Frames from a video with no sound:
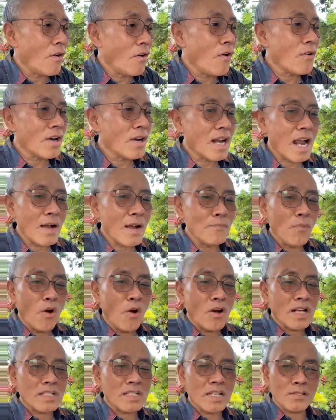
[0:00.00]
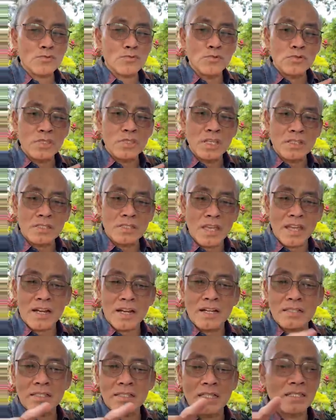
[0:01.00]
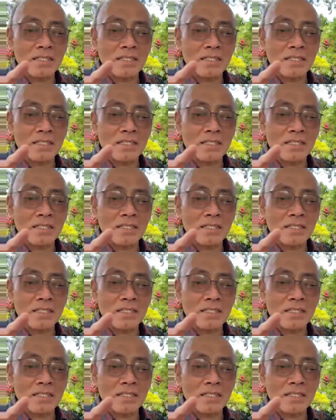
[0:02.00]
Orang mau ke satu titik ke